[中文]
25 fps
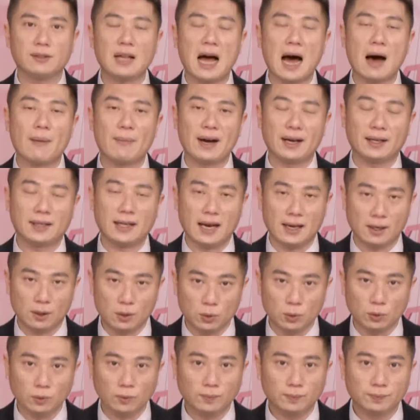大卖台
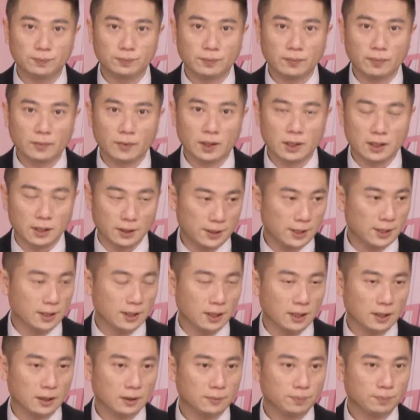股，可是
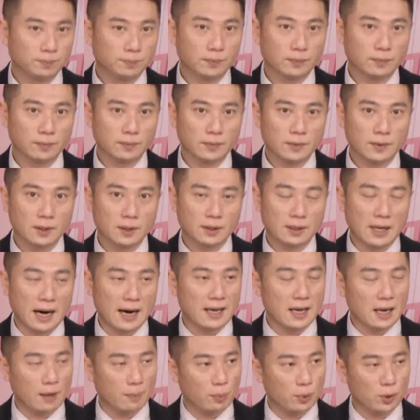呢，它
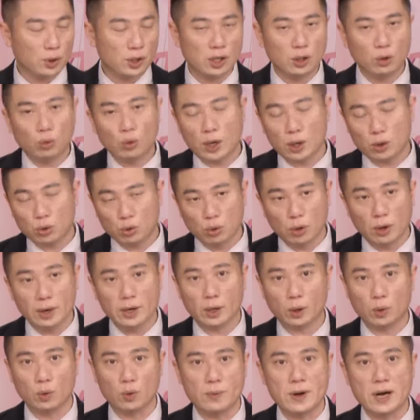也不是对所有
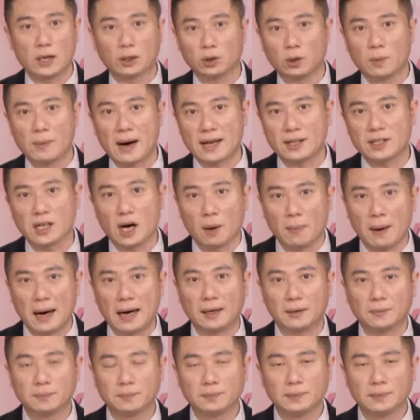的股票都卖超吧？